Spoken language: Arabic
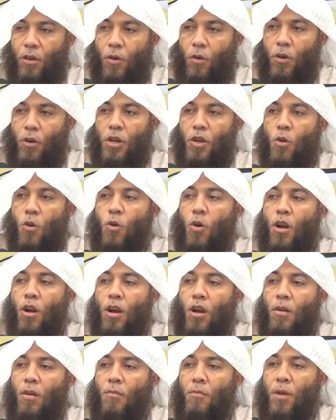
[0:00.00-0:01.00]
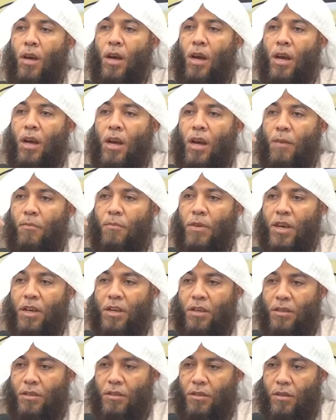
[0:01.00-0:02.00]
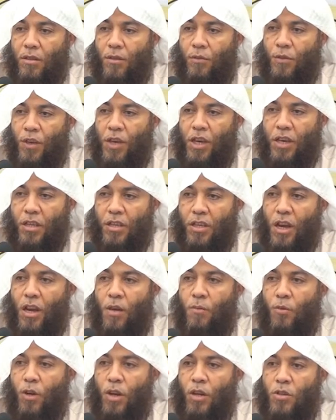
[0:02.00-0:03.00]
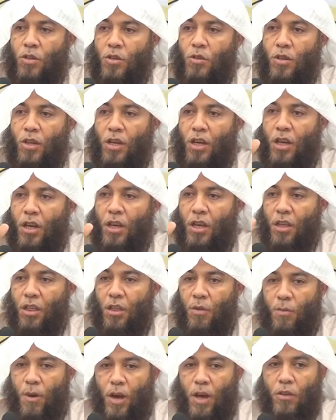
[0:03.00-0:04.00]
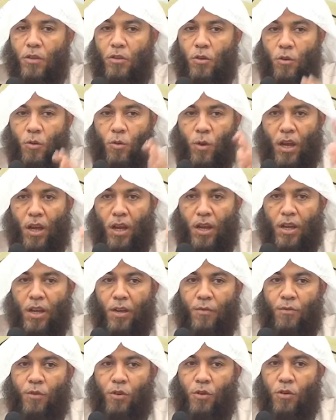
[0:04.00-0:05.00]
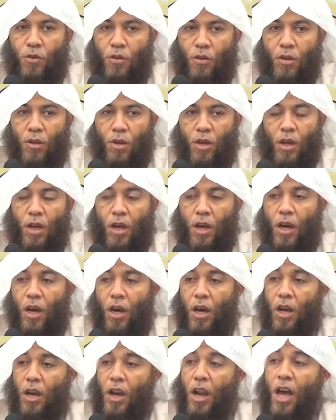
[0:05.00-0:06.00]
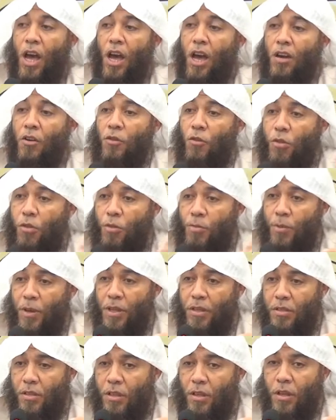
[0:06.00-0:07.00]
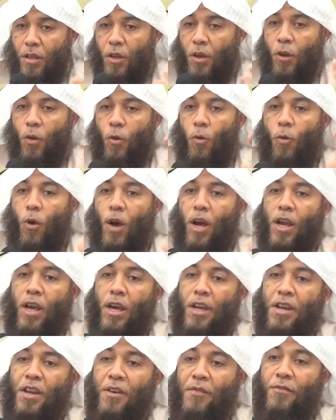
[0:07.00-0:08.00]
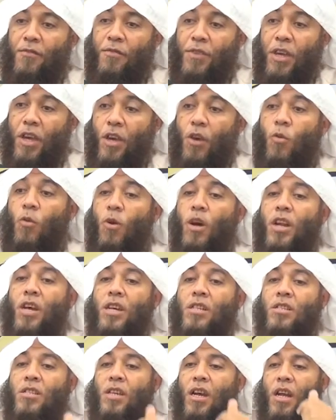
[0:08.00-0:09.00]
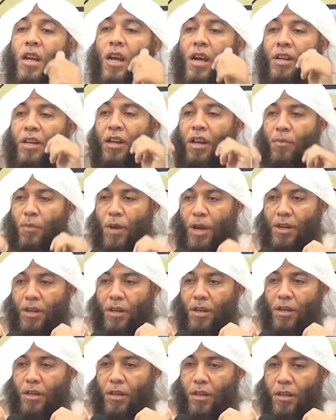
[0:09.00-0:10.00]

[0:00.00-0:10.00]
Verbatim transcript: قلنا كل ما لم يرد في كتاب ولا سنة إثباته ولا نفيه لا نثبت ولا ننفي ونسأل عن المعنى